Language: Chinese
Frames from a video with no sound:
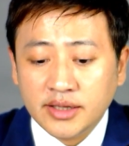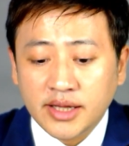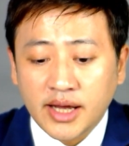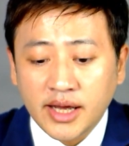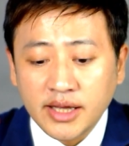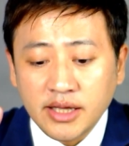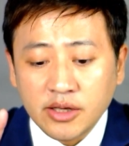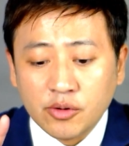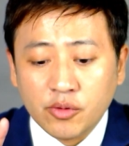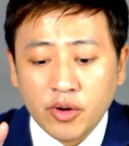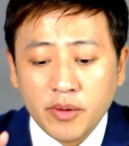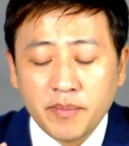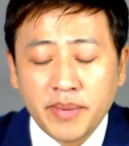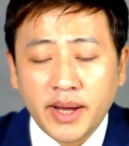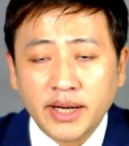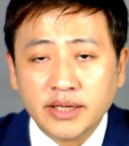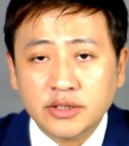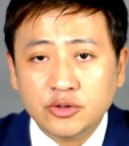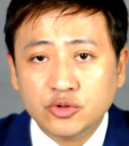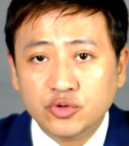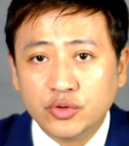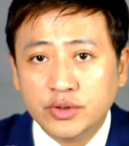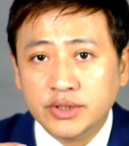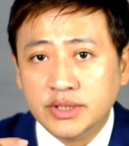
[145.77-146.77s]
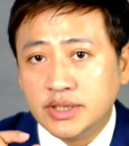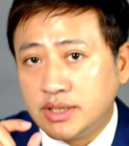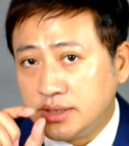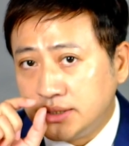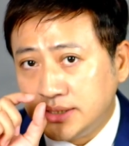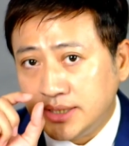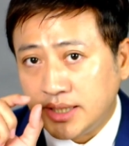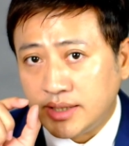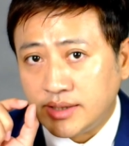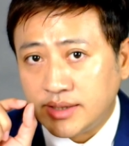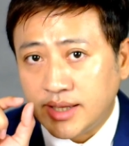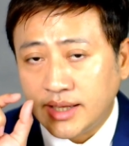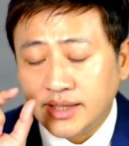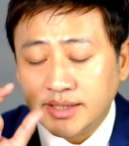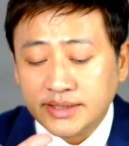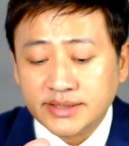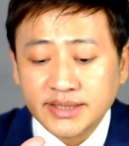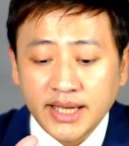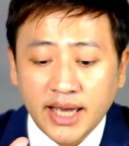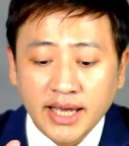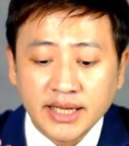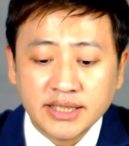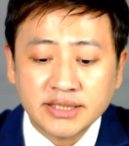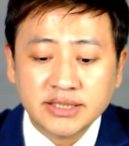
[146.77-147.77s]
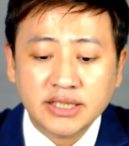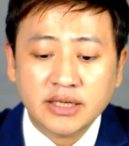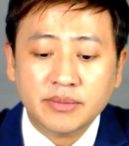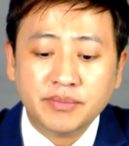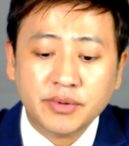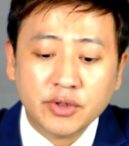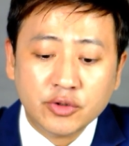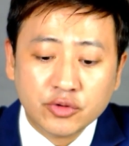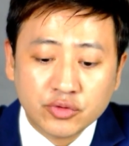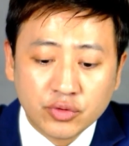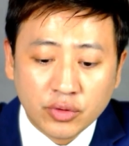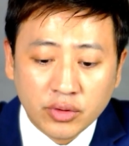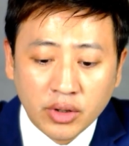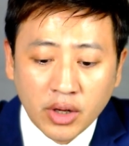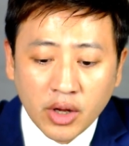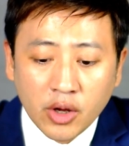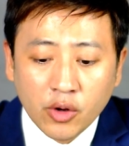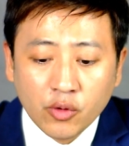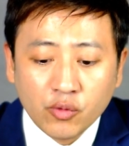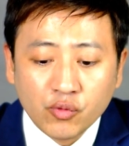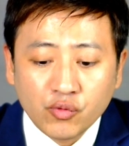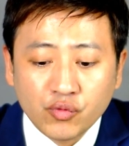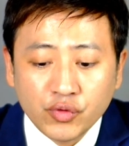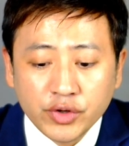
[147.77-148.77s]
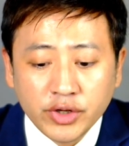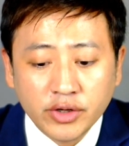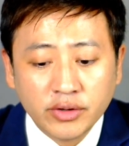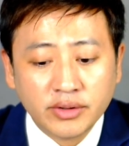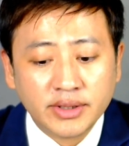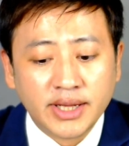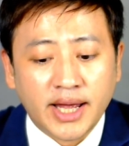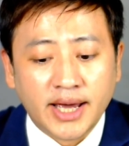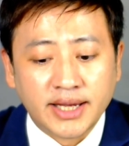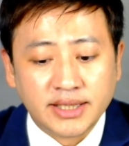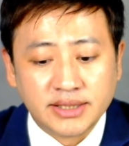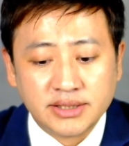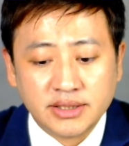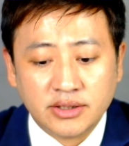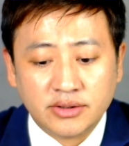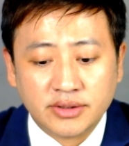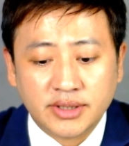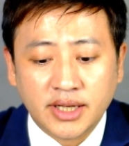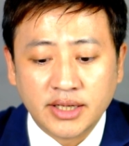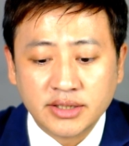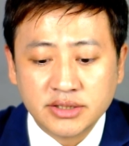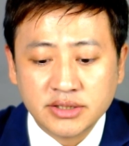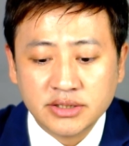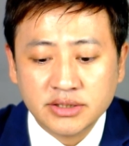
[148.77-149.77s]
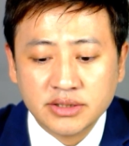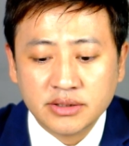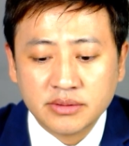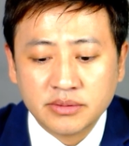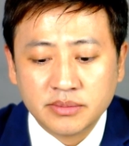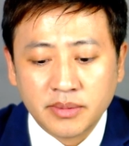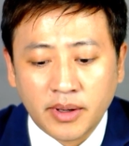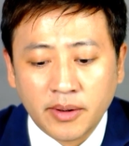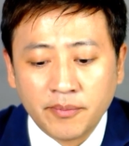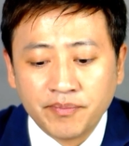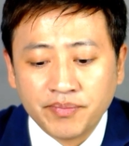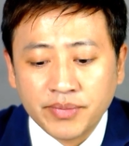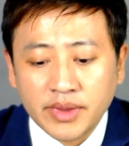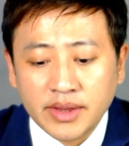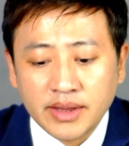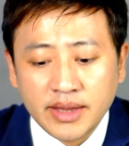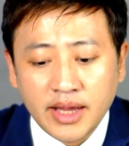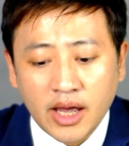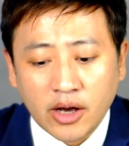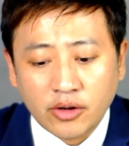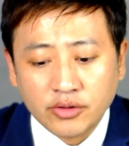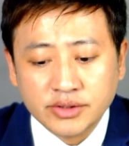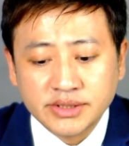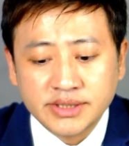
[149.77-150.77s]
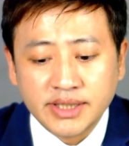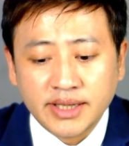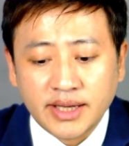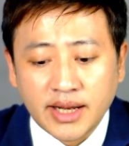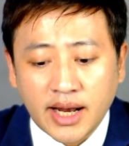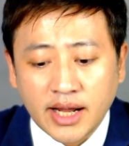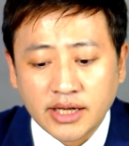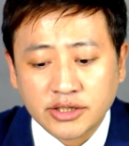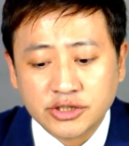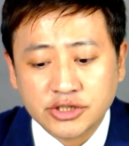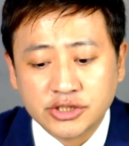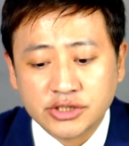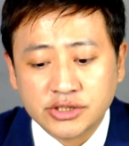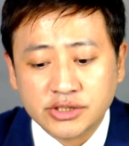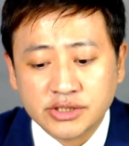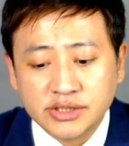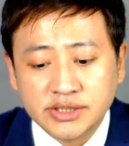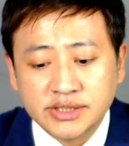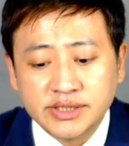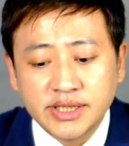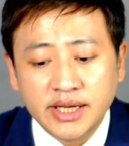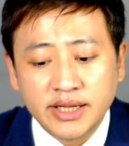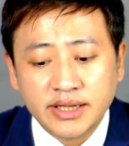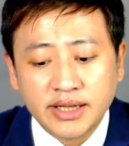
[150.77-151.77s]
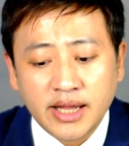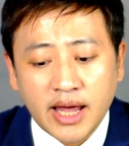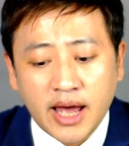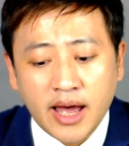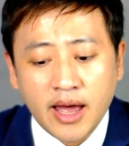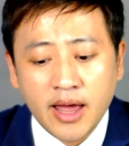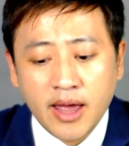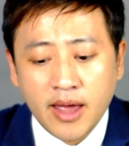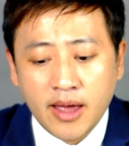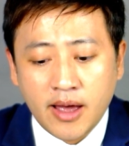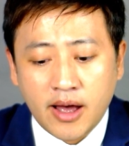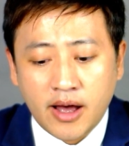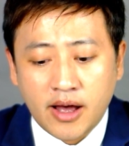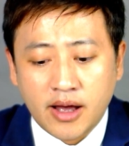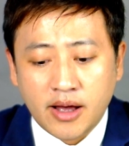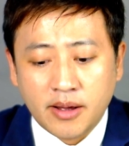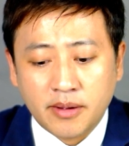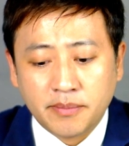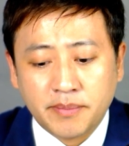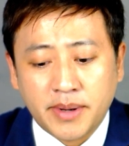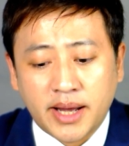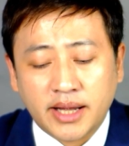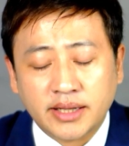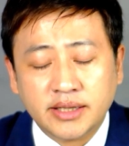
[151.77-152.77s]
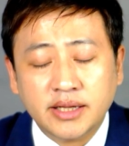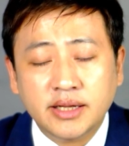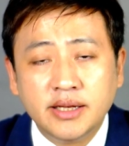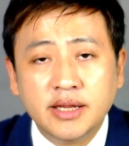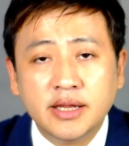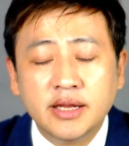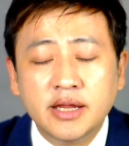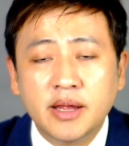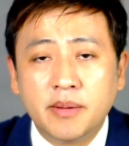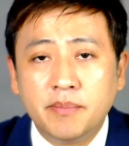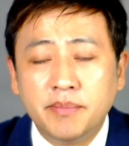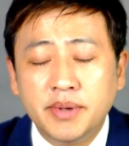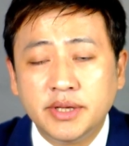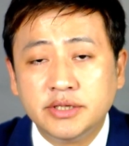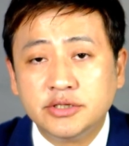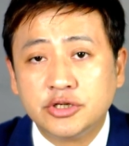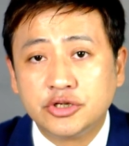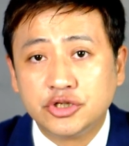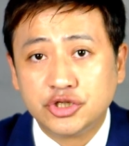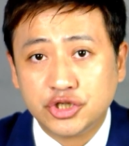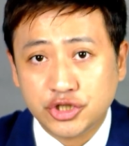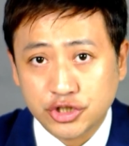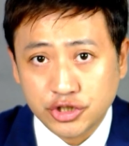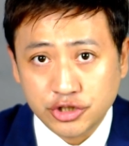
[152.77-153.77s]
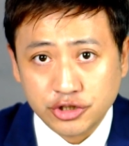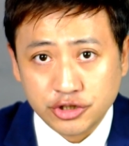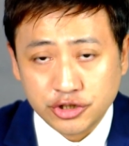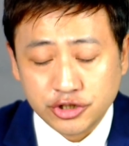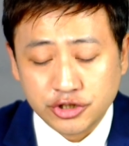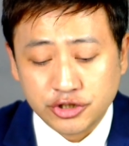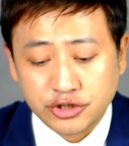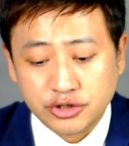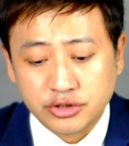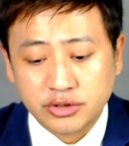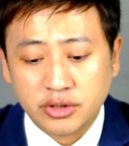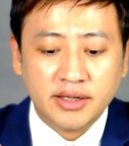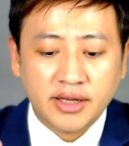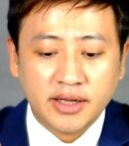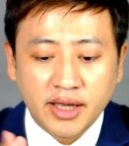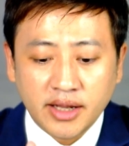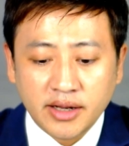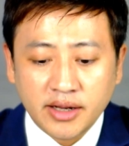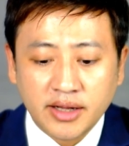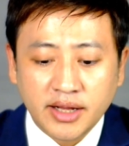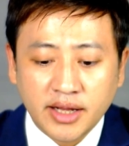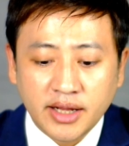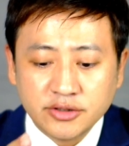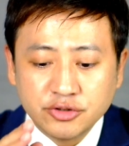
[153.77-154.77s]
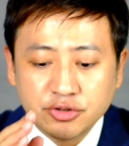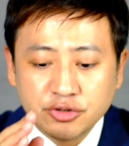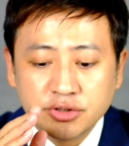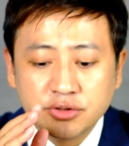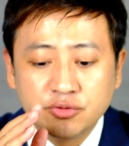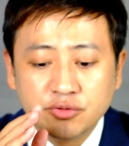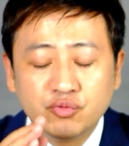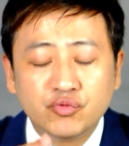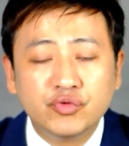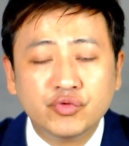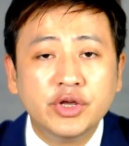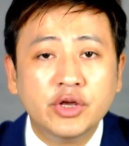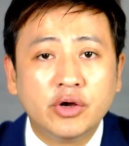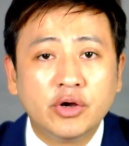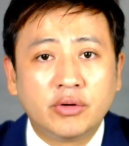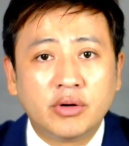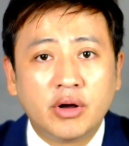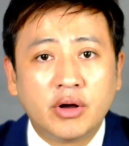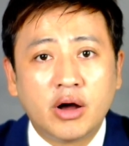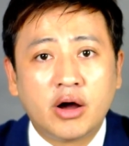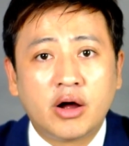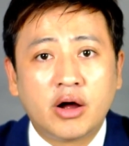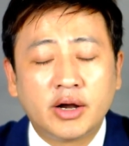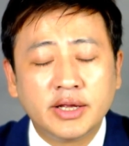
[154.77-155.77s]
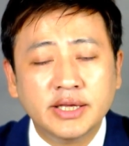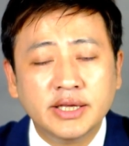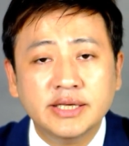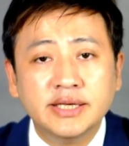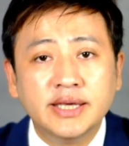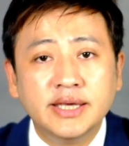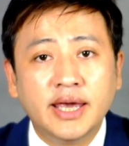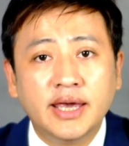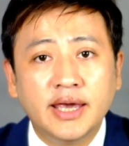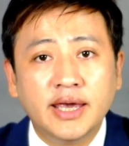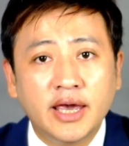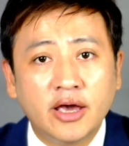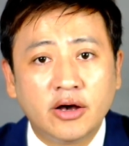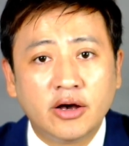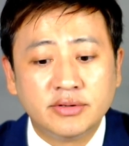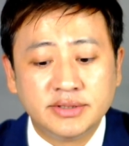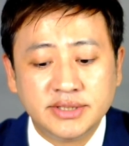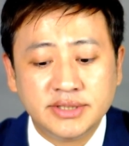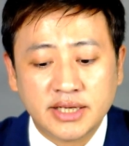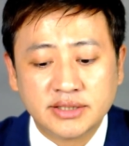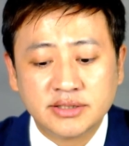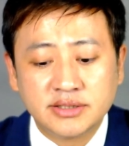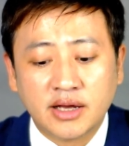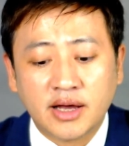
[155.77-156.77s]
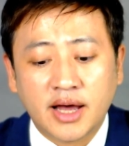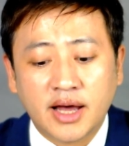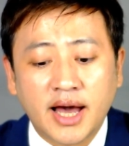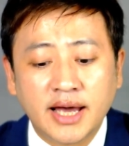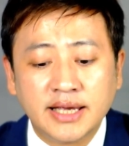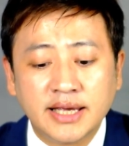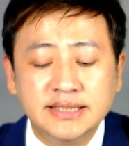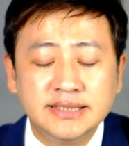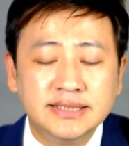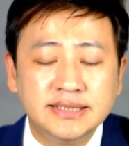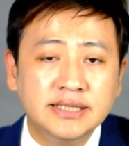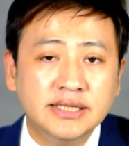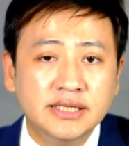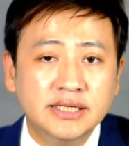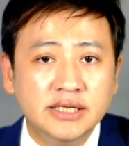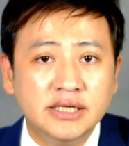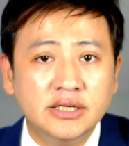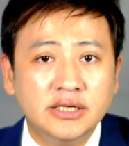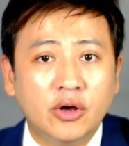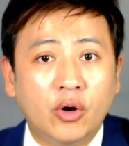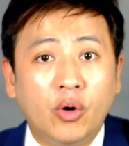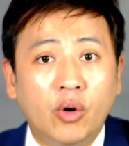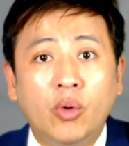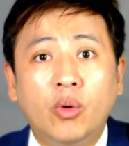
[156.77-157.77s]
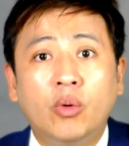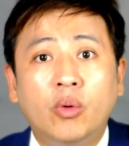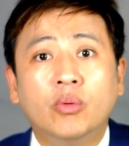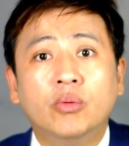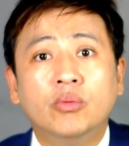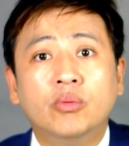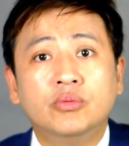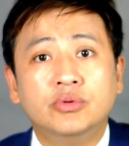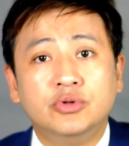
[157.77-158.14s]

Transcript: 它也会帮你做一个简单的拆解。比如说 realize，它是这种了解啊、实现呐啊，把点点点变成事实。你看到它就是 real，R E A L 加上 I Z E O。